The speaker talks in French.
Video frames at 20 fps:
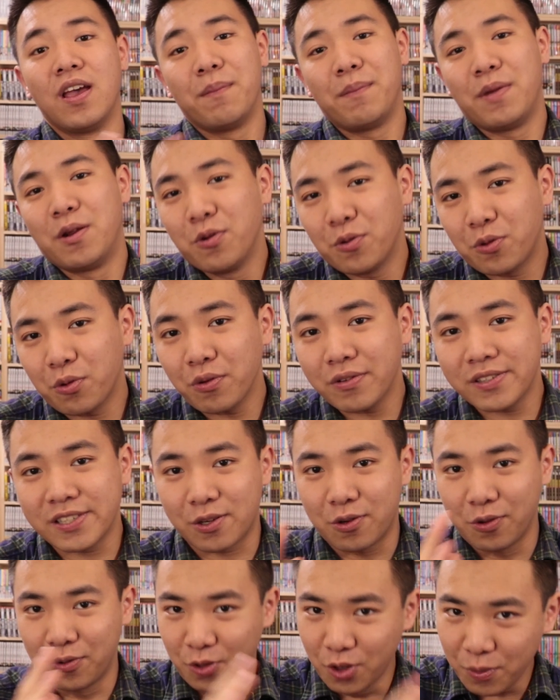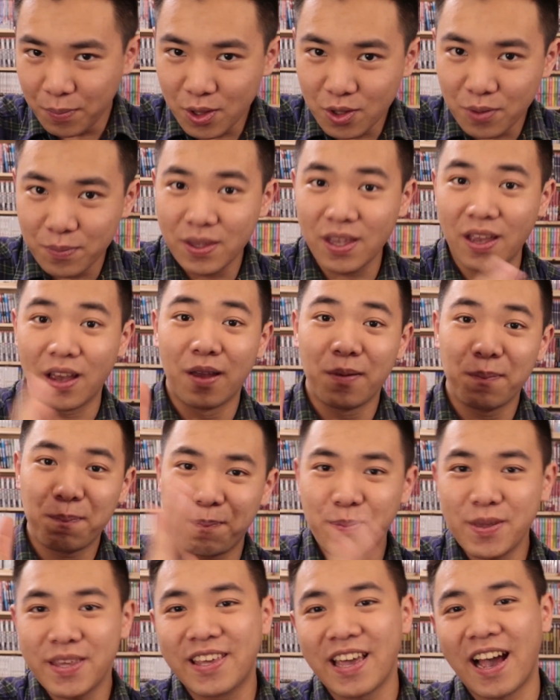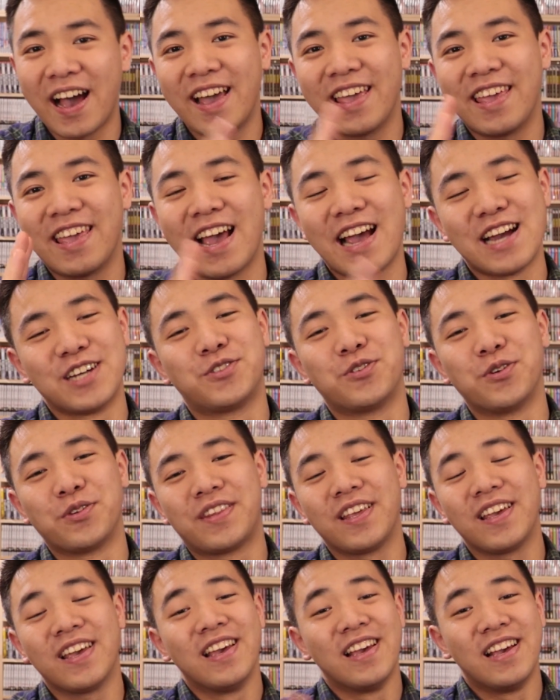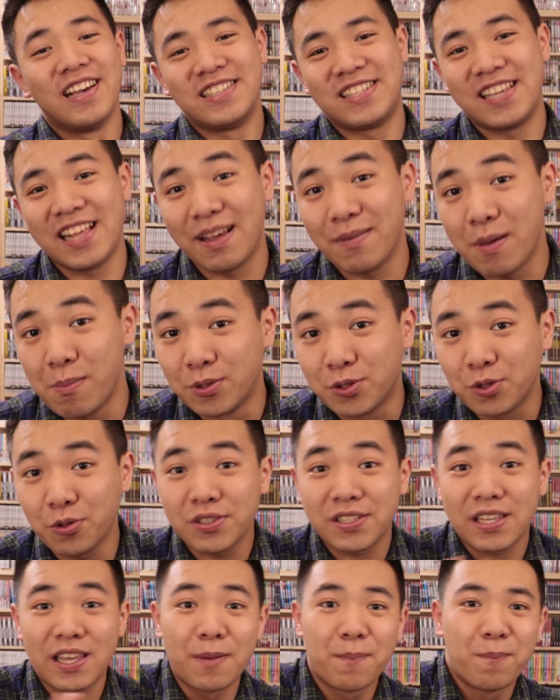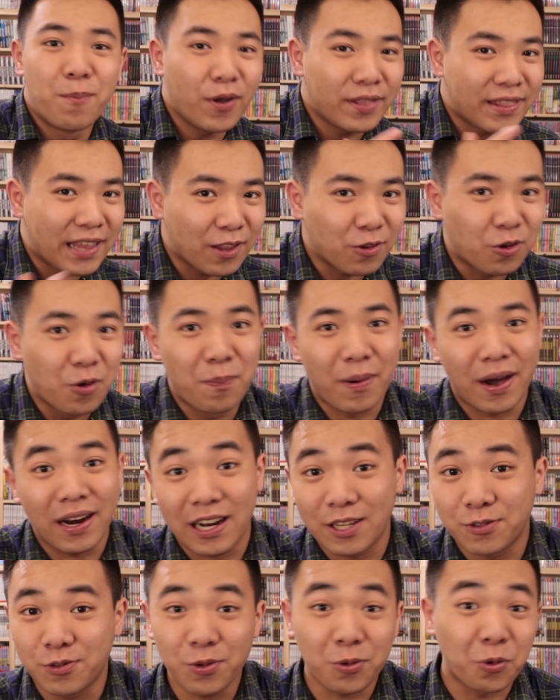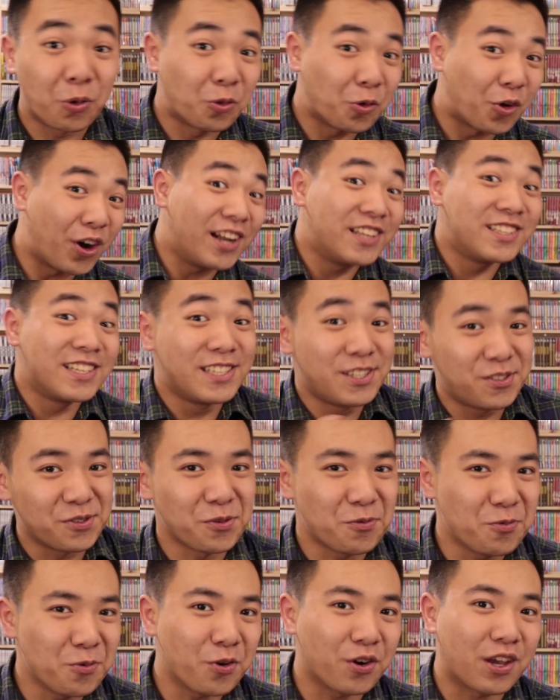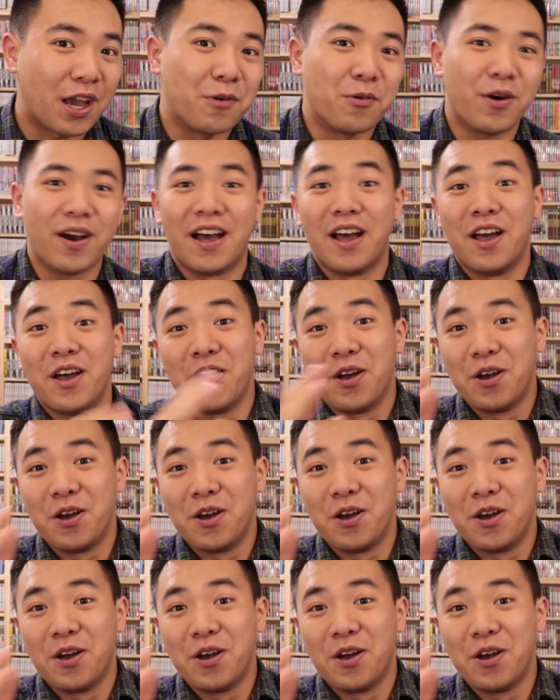Mais le truc, c'est que Nobinobi Pika et H2T, c'est la même chose et peut-être que par la suite on aura les éditions Kurokawa,